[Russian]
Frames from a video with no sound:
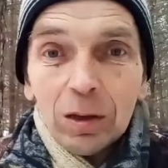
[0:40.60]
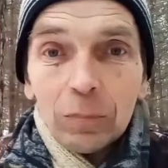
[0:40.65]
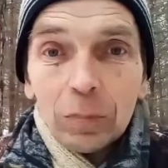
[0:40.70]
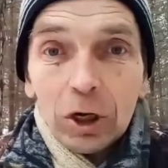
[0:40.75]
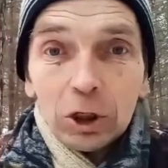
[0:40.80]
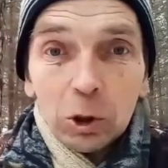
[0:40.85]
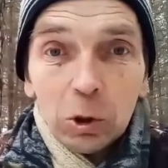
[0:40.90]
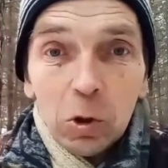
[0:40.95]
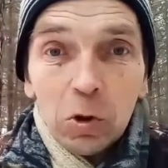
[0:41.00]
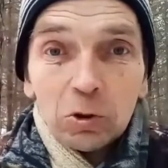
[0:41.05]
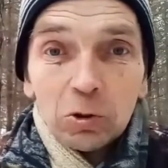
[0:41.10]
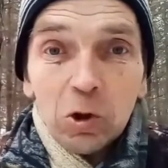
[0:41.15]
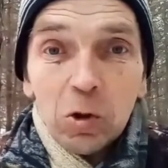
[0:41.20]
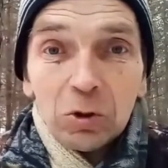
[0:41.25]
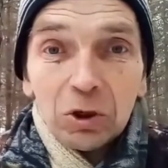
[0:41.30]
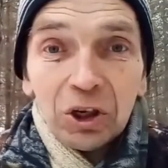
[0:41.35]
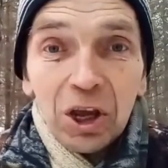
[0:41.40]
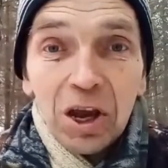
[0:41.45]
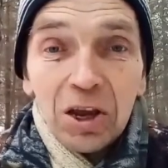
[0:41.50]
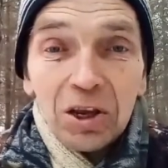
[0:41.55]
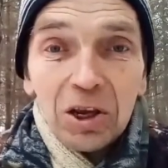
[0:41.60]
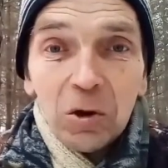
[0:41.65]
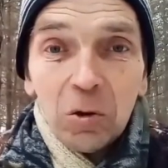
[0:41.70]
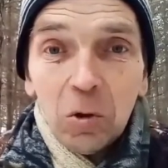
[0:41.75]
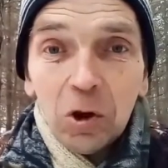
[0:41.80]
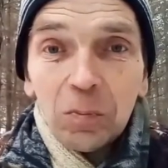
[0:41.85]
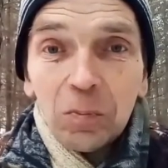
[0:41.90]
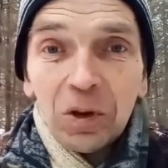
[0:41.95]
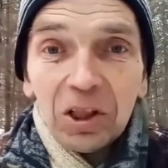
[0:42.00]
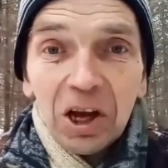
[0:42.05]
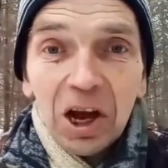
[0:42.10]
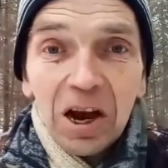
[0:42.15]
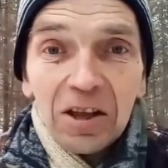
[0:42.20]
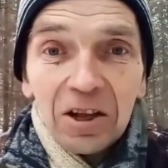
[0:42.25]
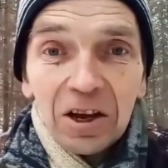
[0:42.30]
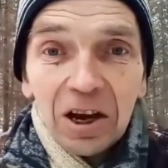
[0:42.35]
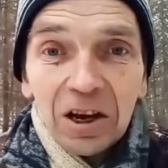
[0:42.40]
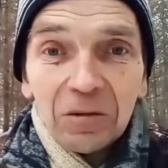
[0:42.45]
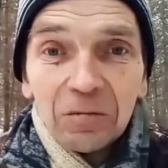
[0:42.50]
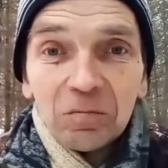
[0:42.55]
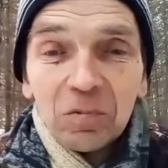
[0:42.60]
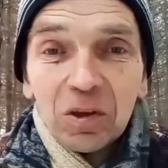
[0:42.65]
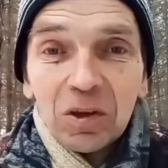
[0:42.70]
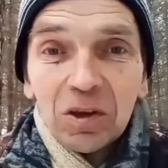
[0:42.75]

Пришло сообщение от Билайна.